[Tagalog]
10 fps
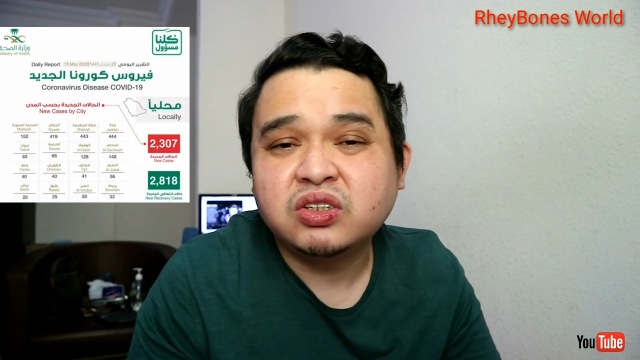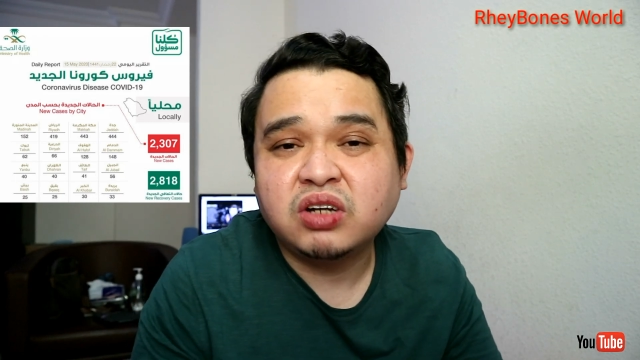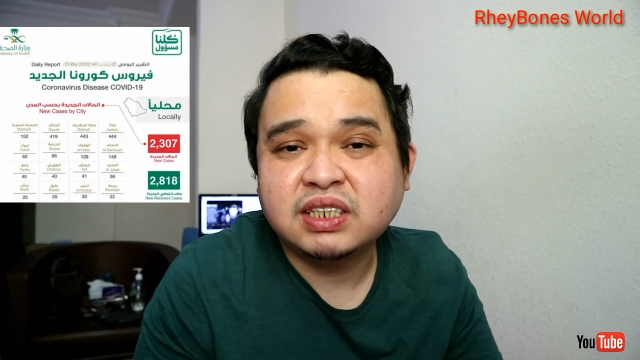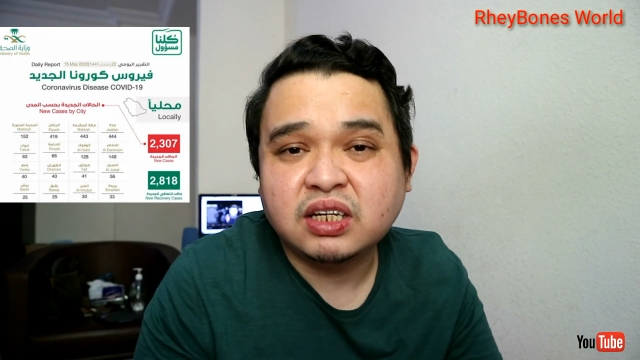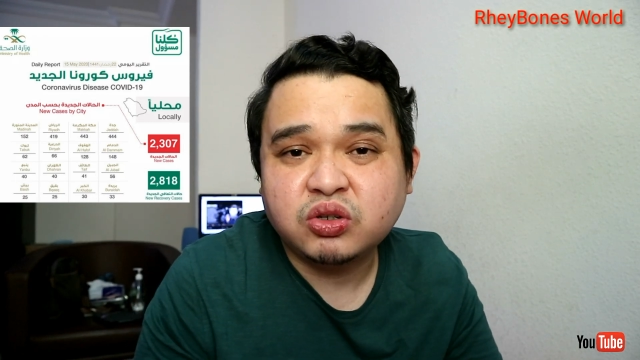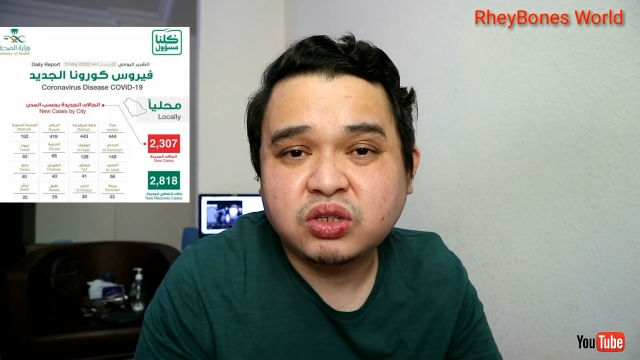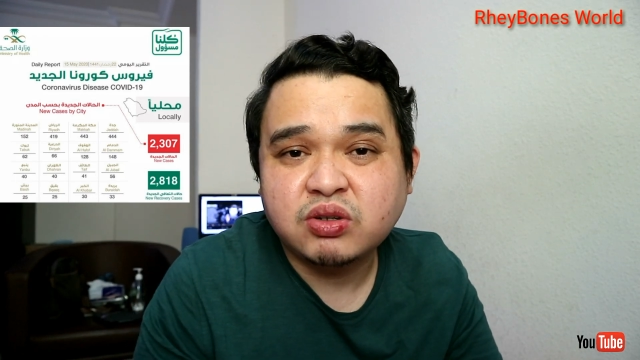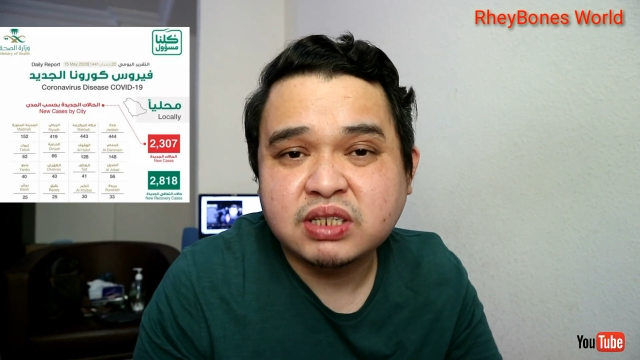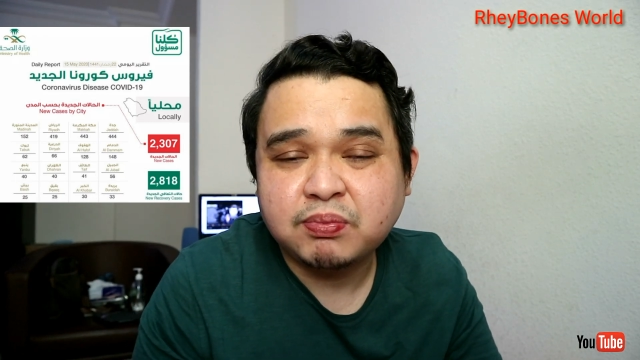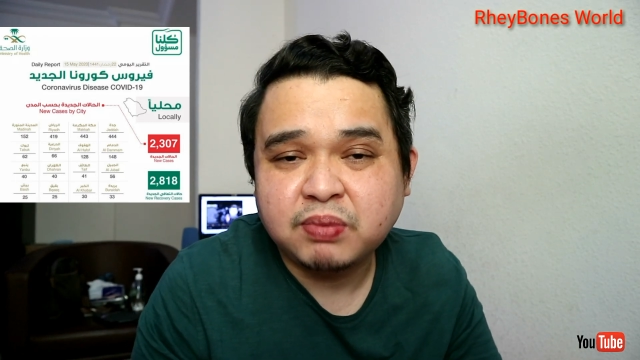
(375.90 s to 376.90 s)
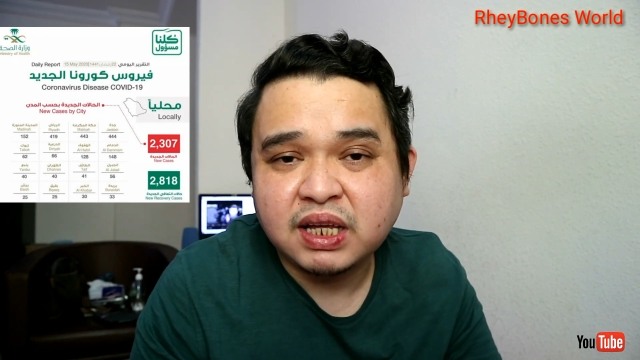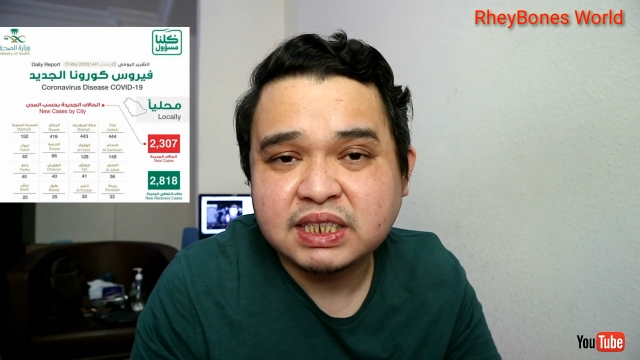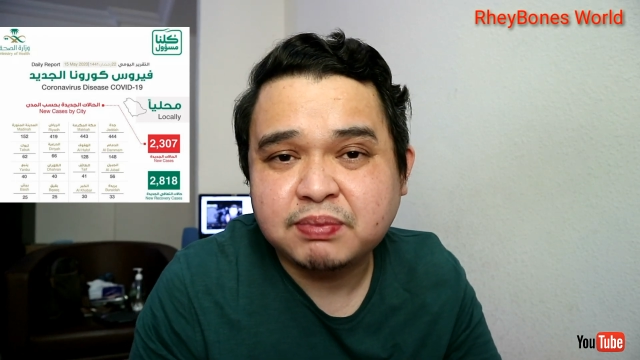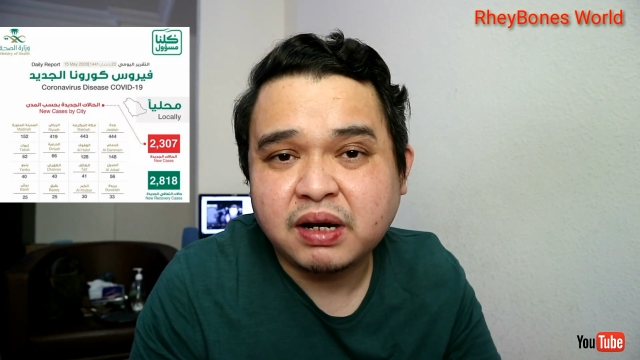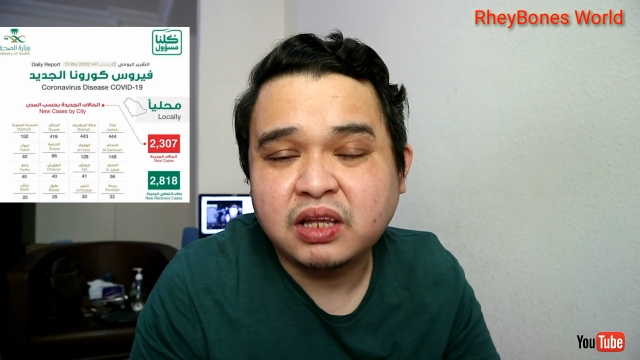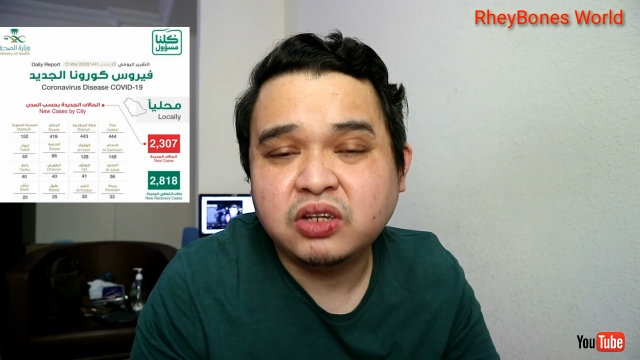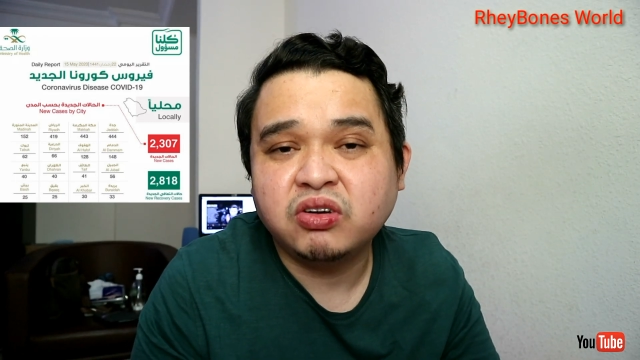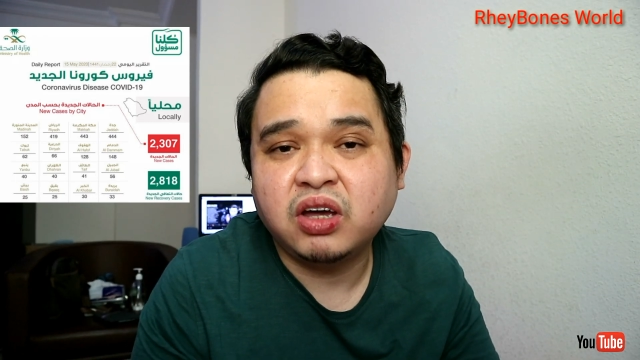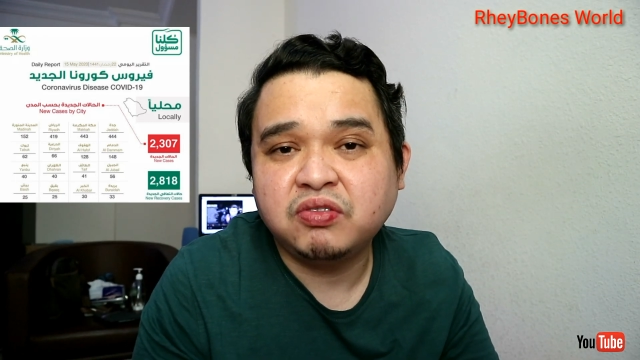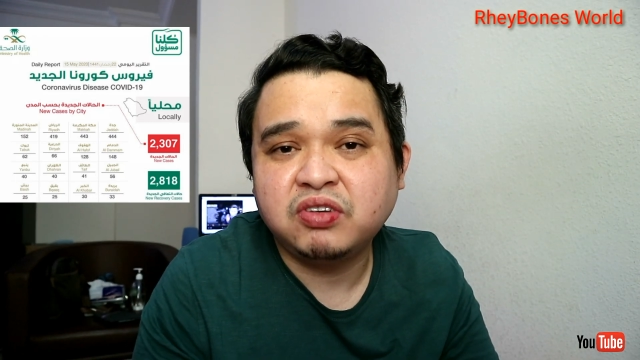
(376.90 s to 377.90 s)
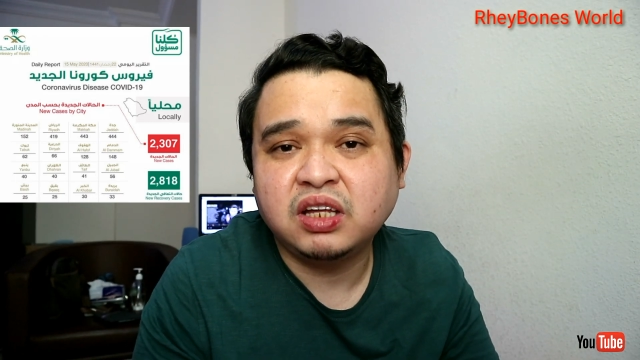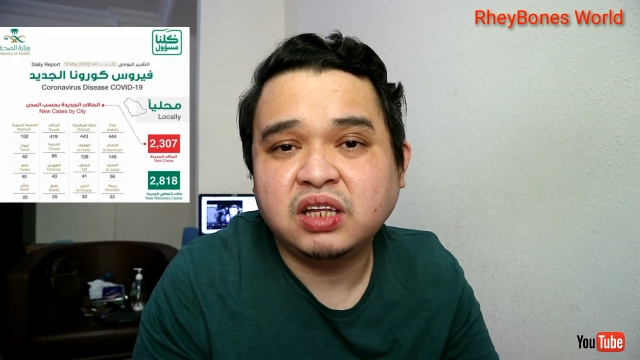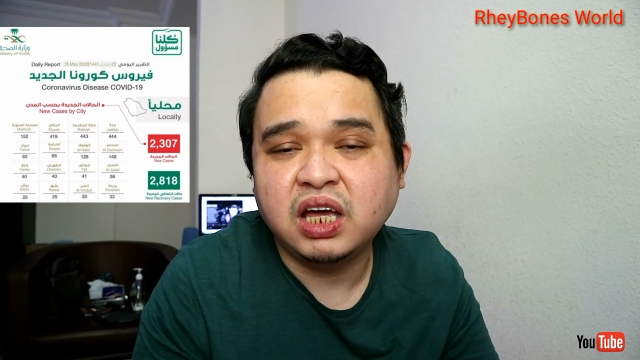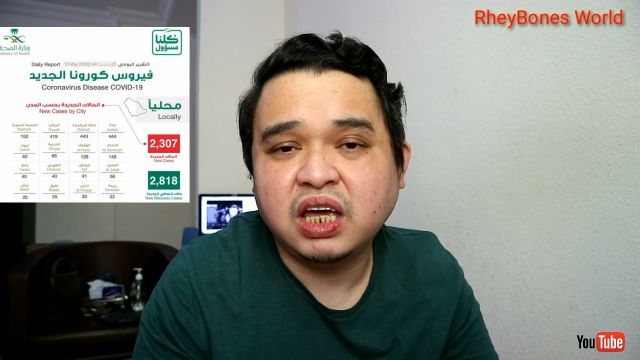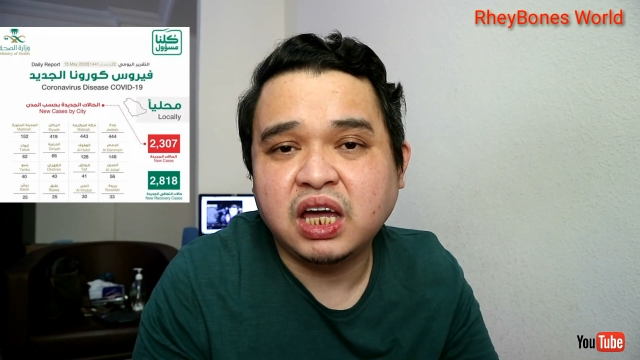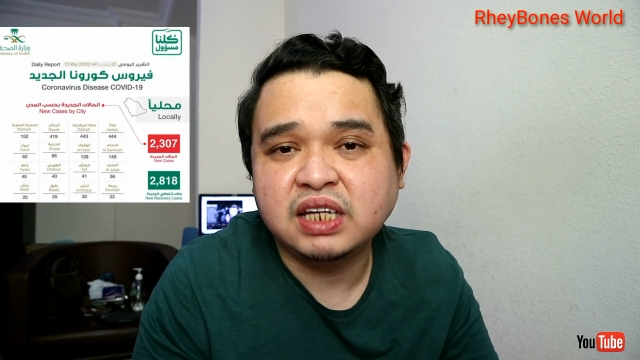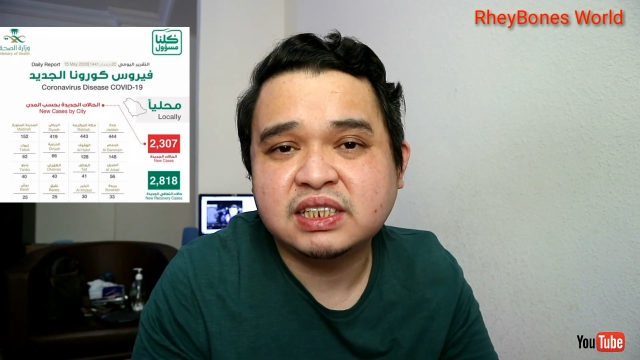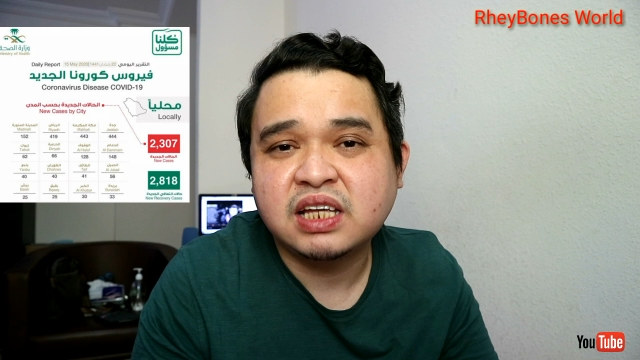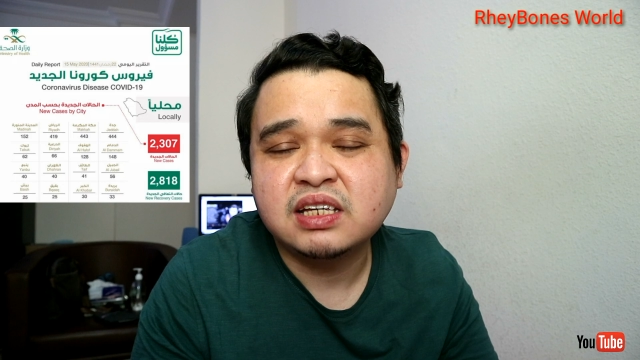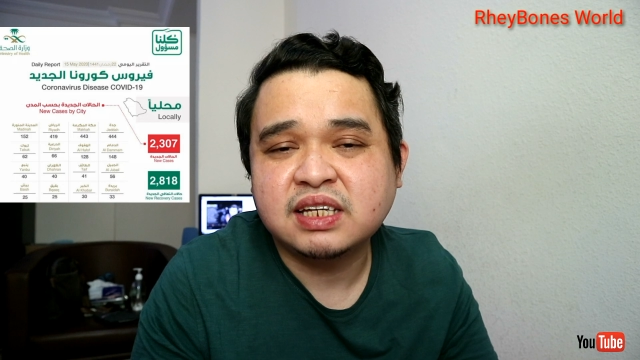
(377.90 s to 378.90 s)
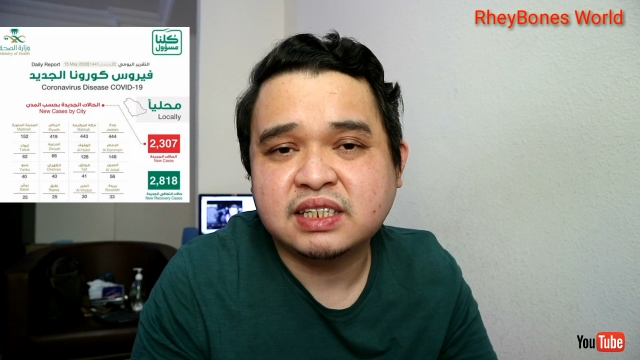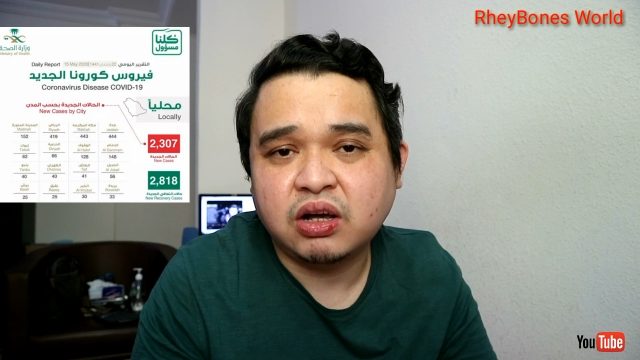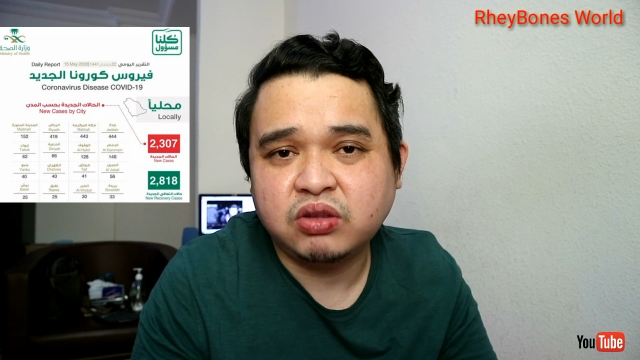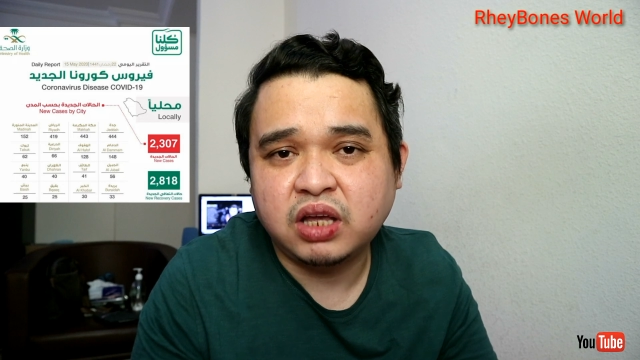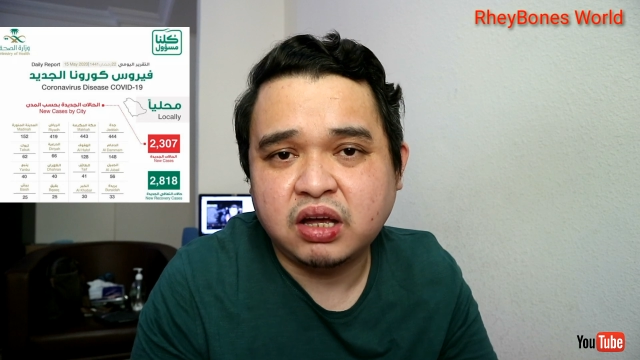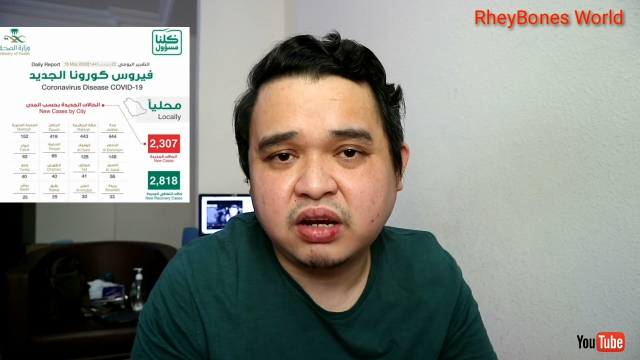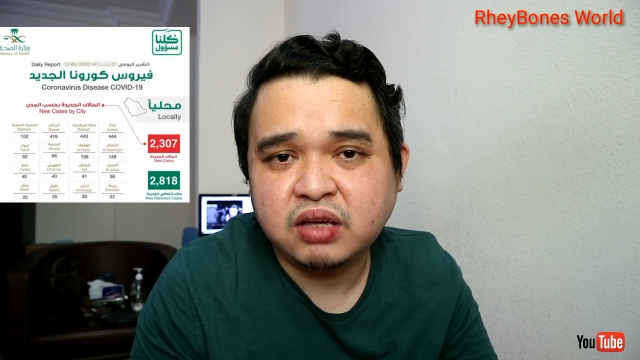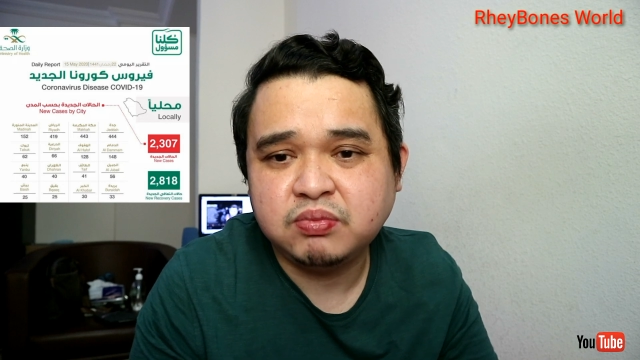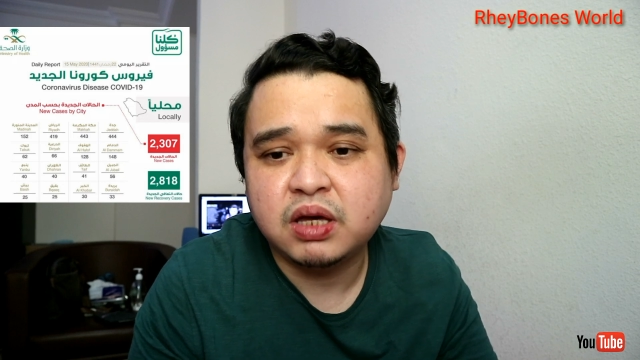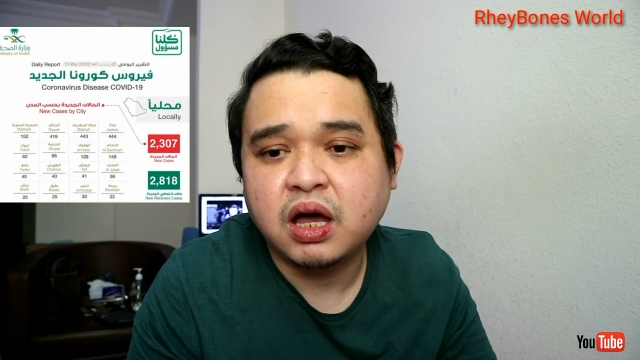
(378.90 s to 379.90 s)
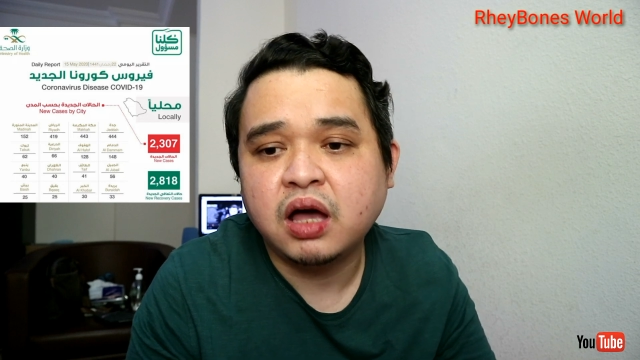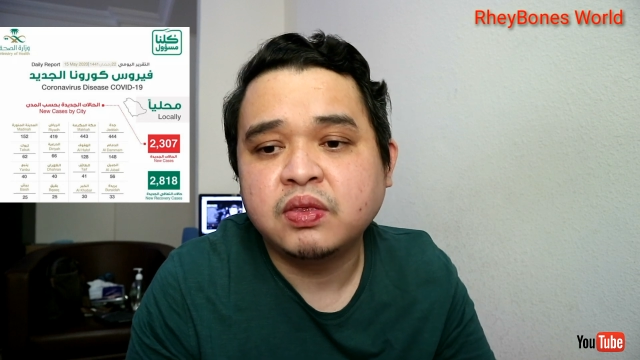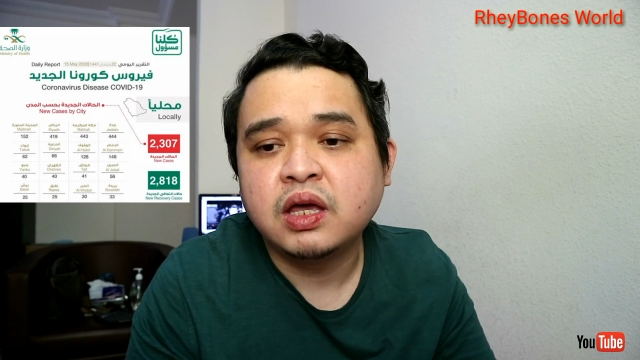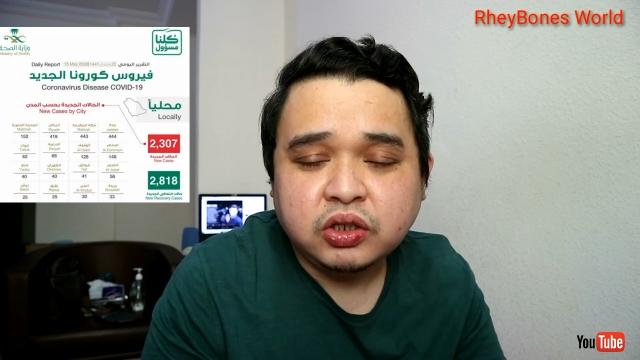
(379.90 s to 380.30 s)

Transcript: So, nasa 2,000 plus pa rin yung everyday case sa Saudi Arabia.